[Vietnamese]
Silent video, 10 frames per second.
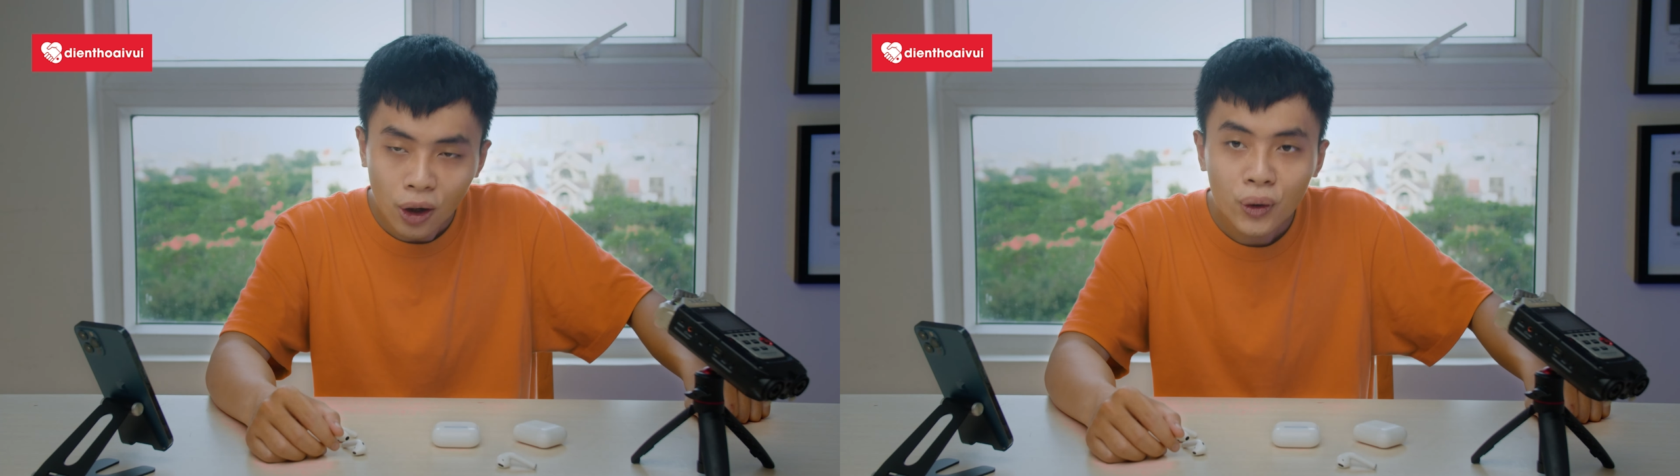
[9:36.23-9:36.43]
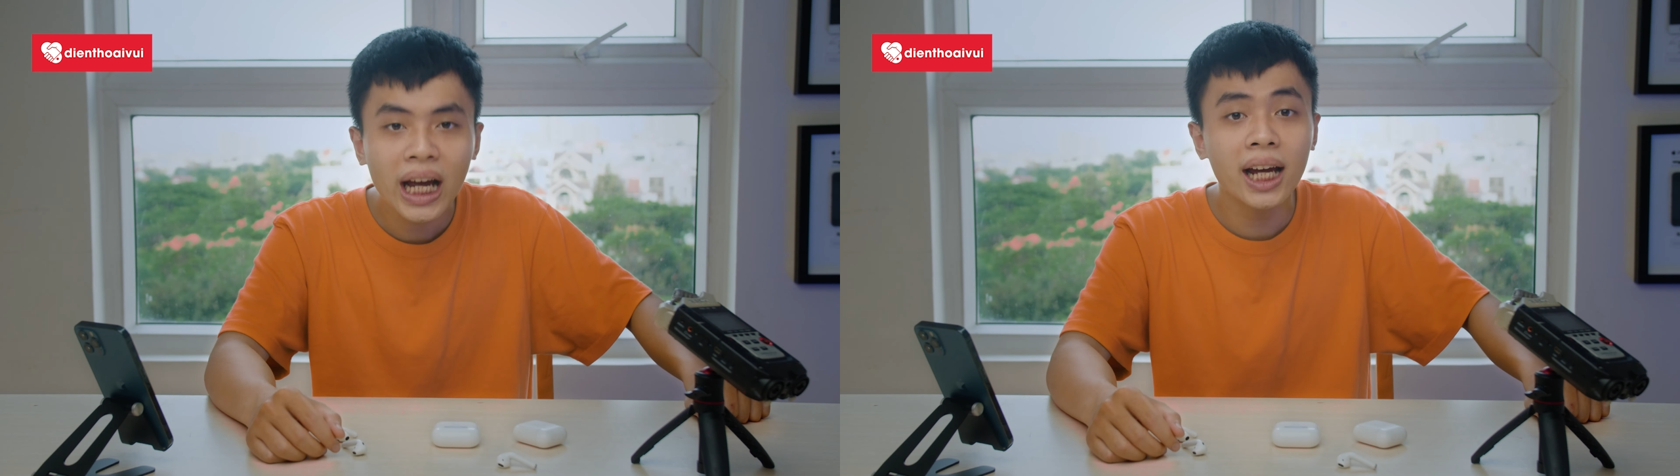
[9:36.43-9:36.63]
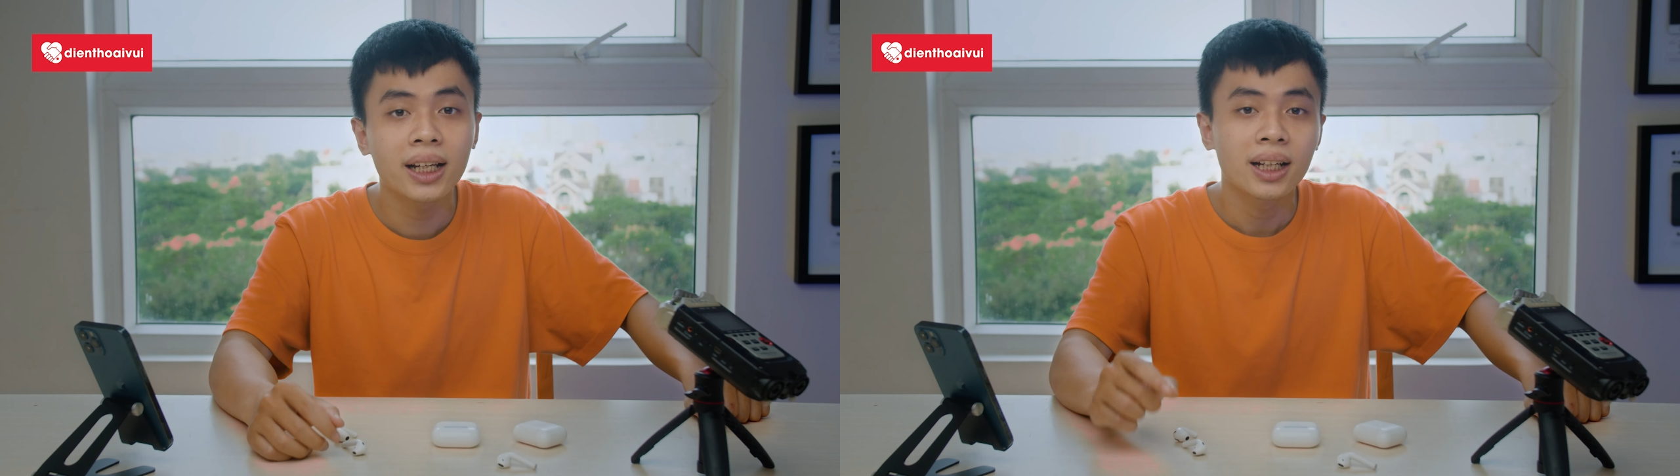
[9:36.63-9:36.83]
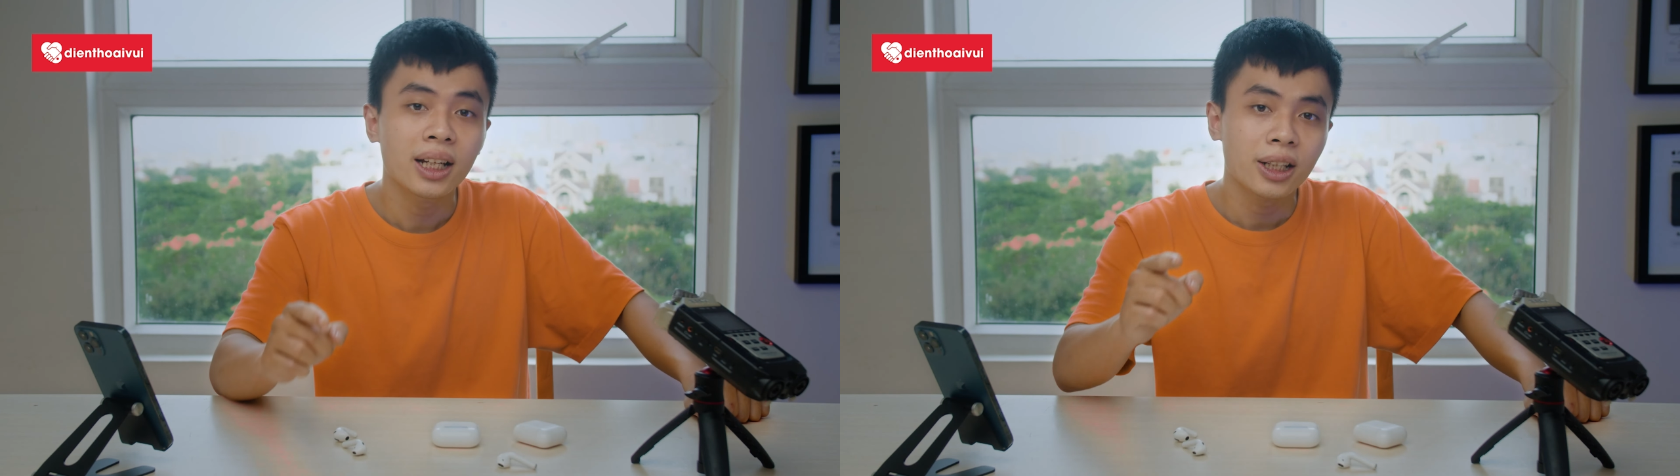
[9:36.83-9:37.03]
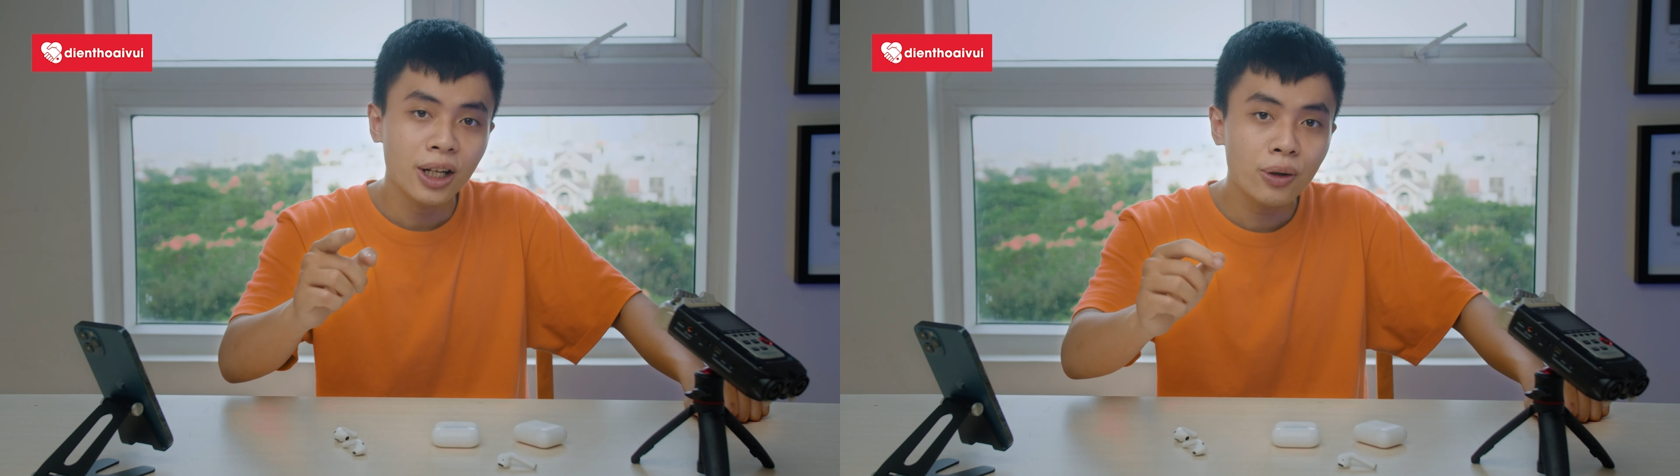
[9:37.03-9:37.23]
ok
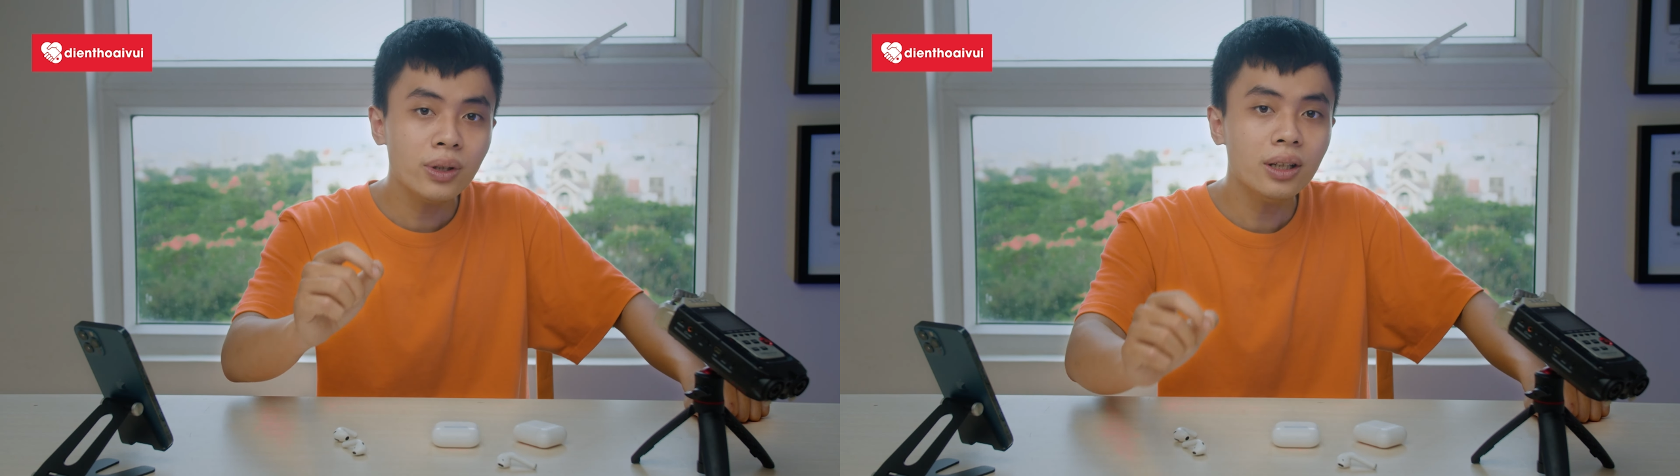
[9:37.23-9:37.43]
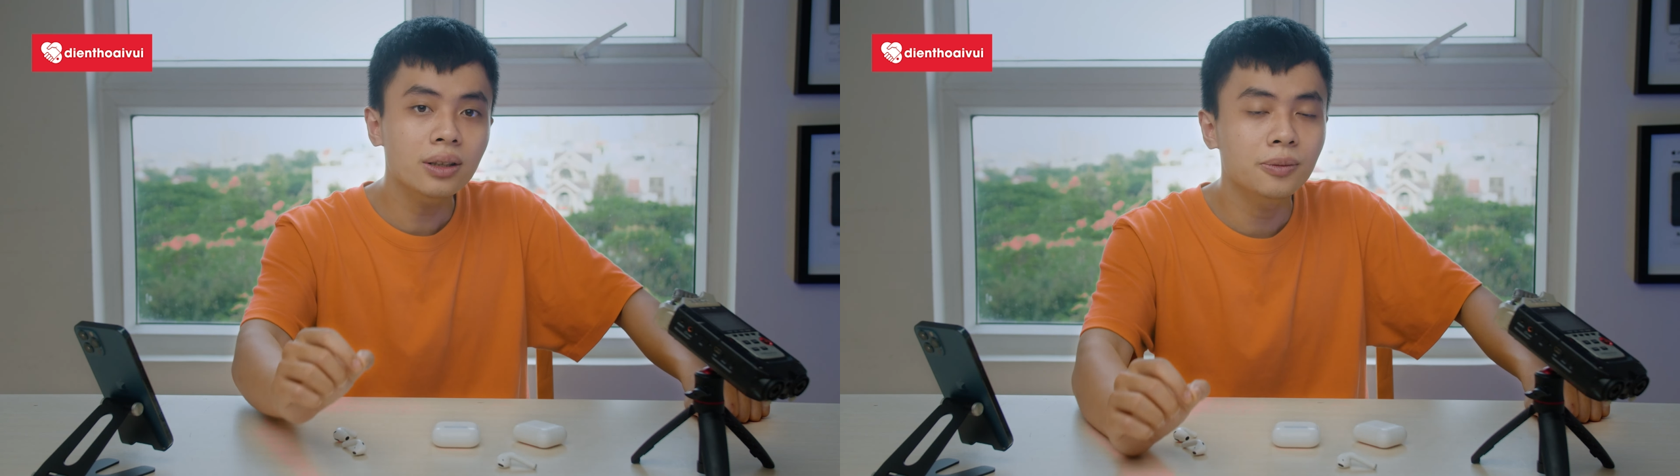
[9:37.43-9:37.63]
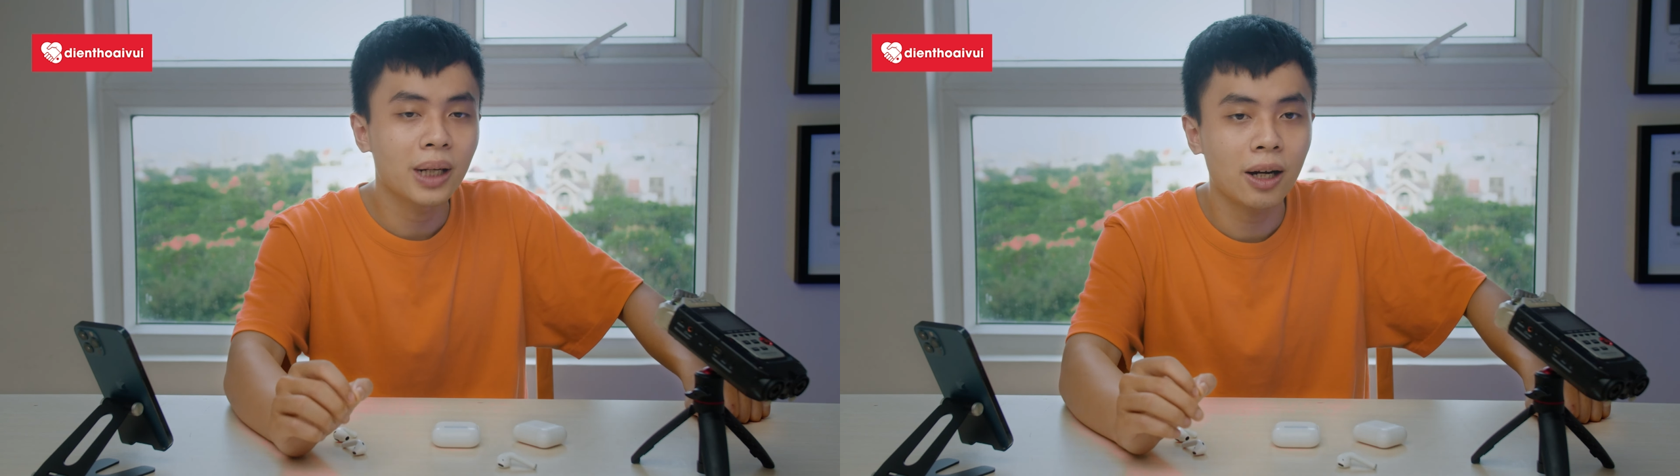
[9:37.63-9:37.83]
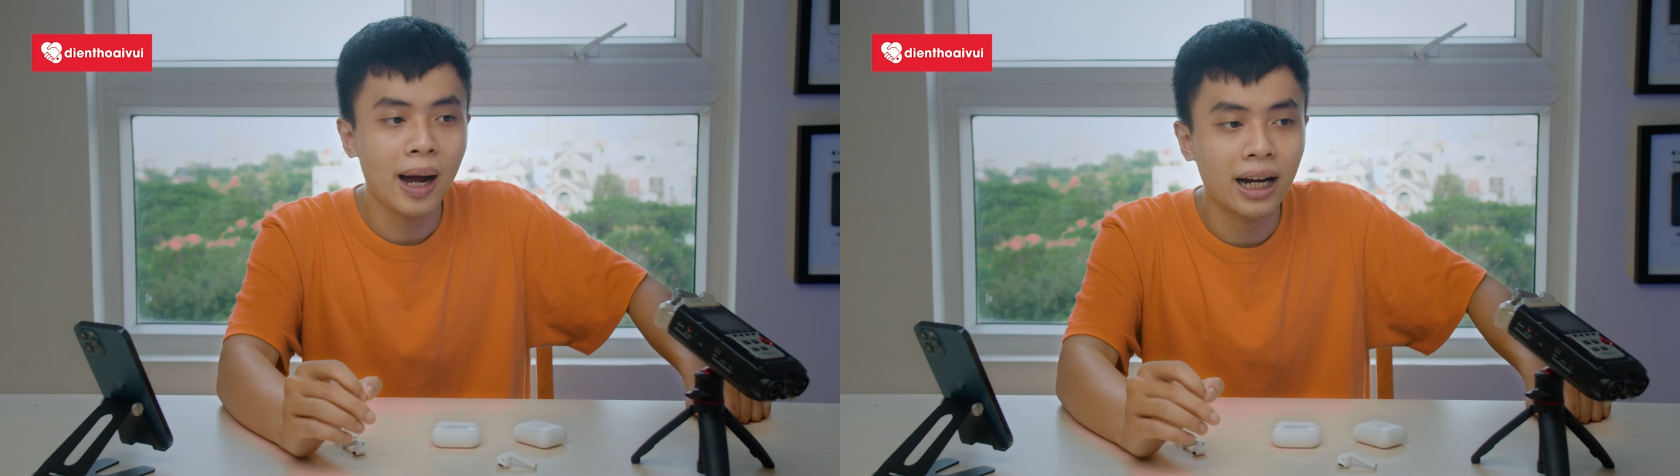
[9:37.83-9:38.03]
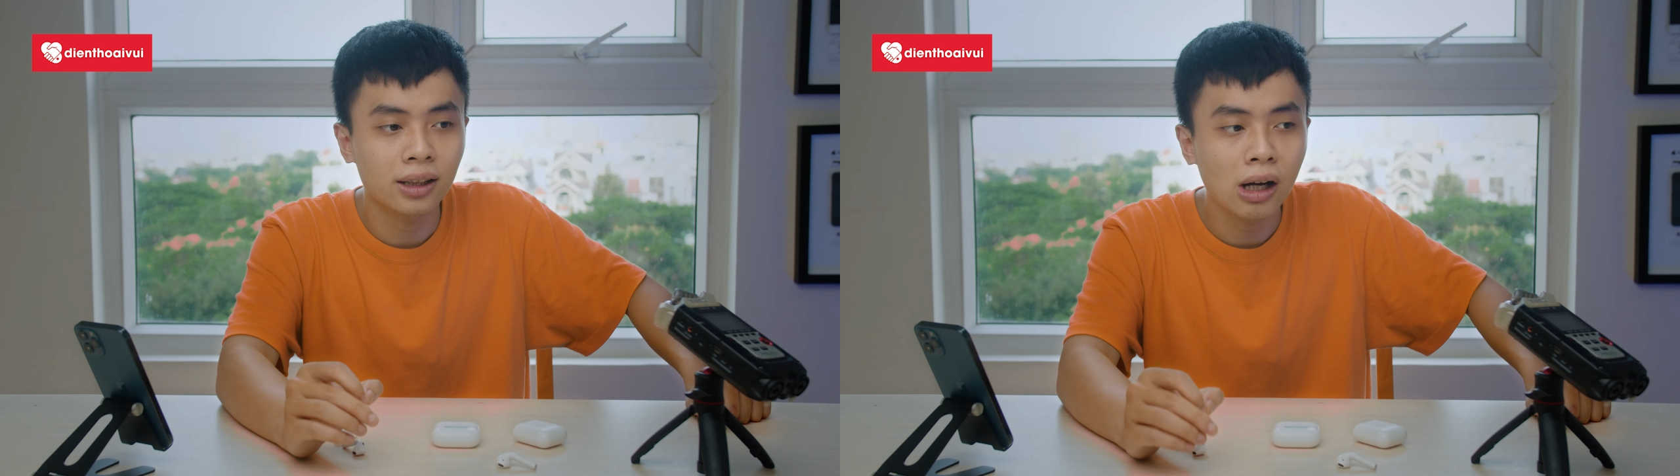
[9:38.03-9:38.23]
nếu như mà các bạn